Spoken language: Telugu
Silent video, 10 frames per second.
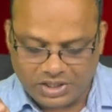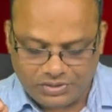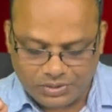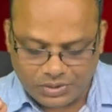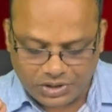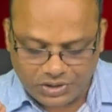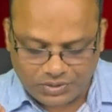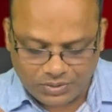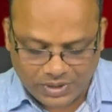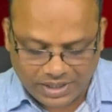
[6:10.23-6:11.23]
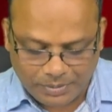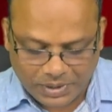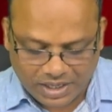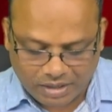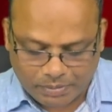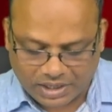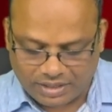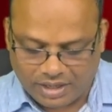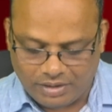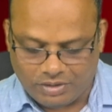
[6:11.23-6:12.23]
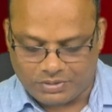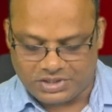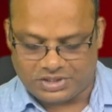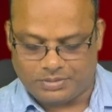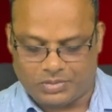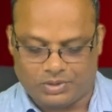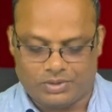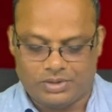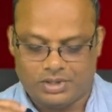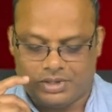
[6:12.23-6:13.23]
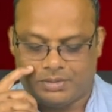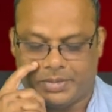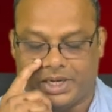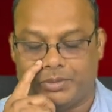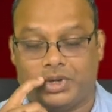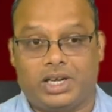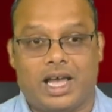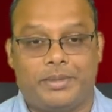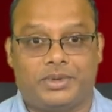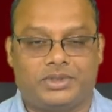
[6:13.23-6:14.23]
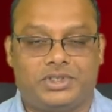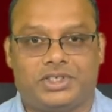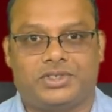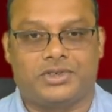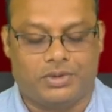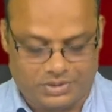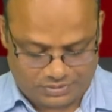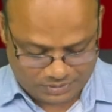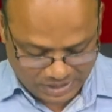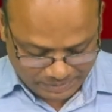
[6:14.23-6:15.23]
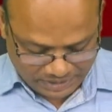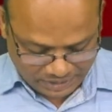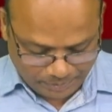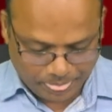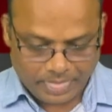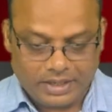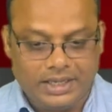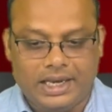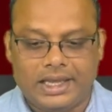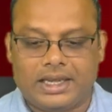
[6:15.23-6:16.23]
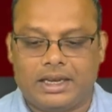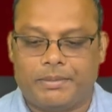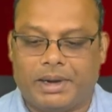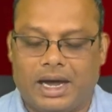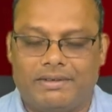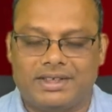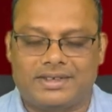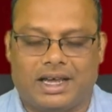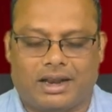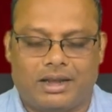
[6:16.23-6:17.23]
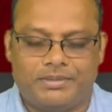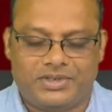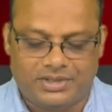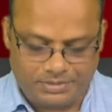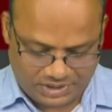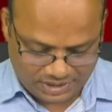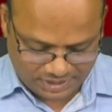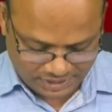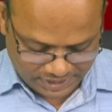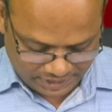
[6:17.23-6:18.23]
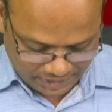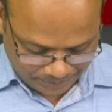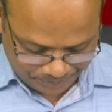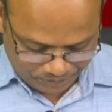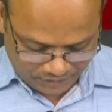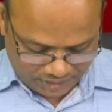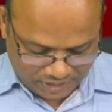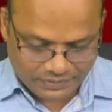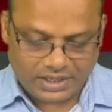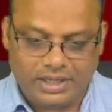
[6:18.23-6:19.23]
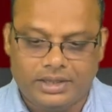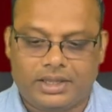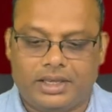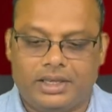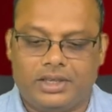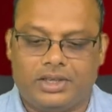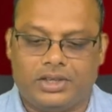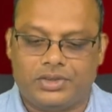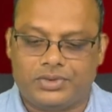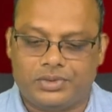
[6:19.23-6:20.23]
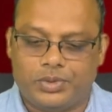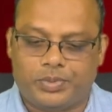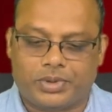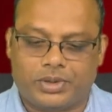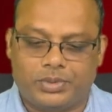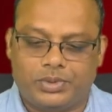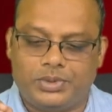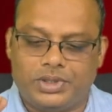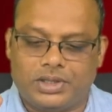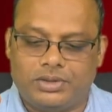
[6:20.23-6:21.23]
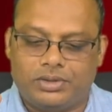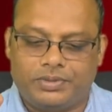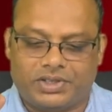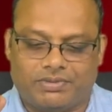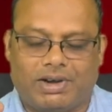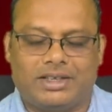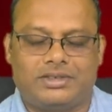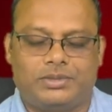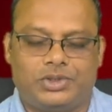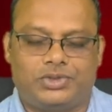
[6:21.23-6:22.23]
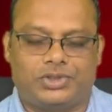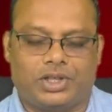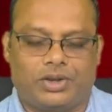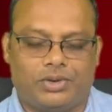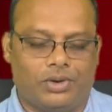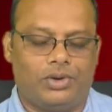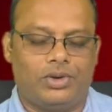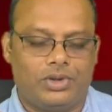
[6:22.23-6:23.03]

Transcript: ఏసుక్రీస్తు అనే మాట పద్నాలుగవ వచనంలో మనం జ్ఞాపకం చేసుకోవచ్చు కాబట్టి ఈ లేఖన భావ సారాంశం ఏంటి అంటే ఎవరైతే యేసు ప్రభునందు విశ్వాసం ఉంచుతారో